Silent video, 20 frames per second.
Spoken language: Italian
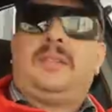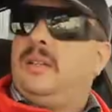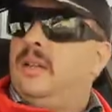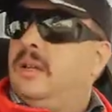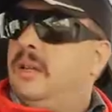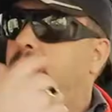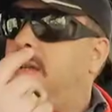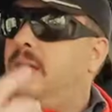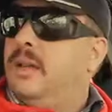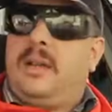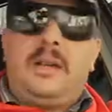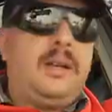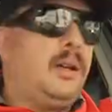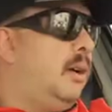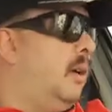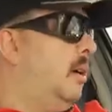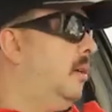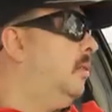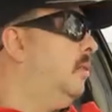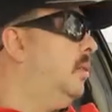
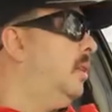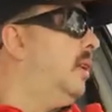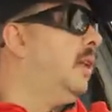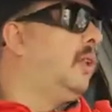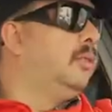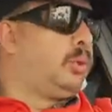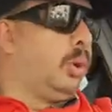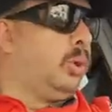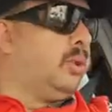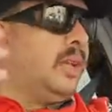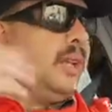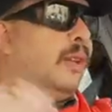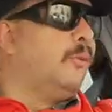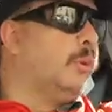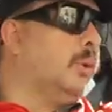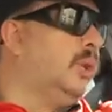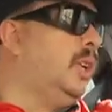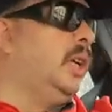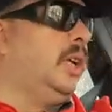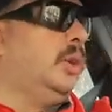l'altro
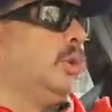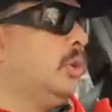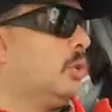telefonino,